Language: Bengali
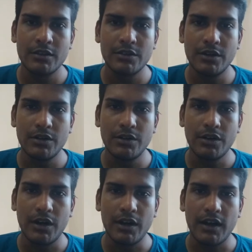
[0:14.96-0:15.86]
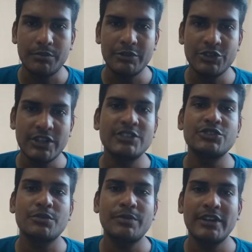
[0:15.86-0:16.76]
তো আপনি যদি একজন
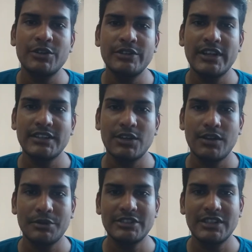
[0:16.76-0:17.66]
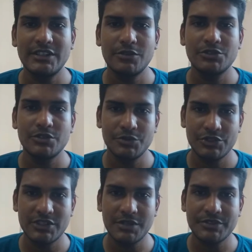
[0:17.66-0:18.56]
জব প্রার্থী হয়ে থাকেন তাহলে আমার চ্যানেলটি অবশ্যই
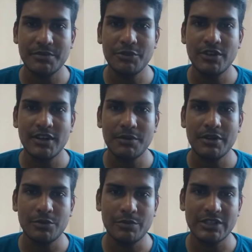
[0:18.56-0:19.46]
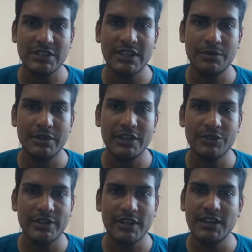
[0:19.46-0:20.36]
অবশ্যই সাবস্ক্রাইব করে রাখবেন এবং পাশে থাকা
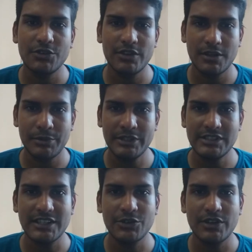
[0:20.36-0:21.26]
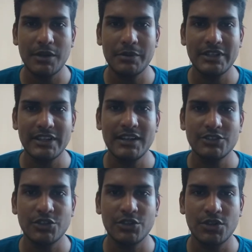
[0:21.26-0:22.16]
বেলাইকনটি ক্লিক করে রাখবেন যাতে করে আমার দেয়া
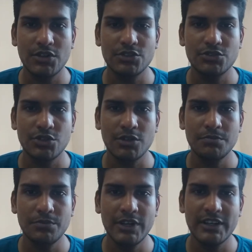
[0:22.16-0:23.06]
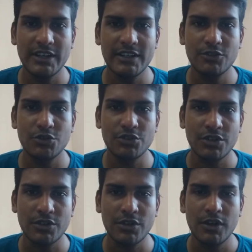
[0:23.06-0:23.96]
সকল জব রিলেটেড তথ্য
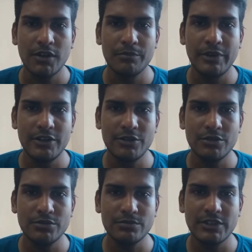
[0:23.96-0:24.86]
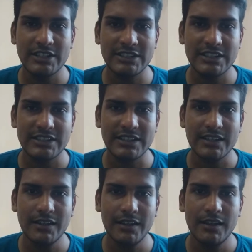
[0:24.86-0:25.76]
ভিডিও দেওয়ার সাথে সাথে
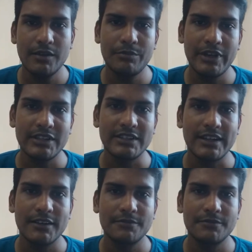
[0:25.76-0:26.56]
পেয়ে যান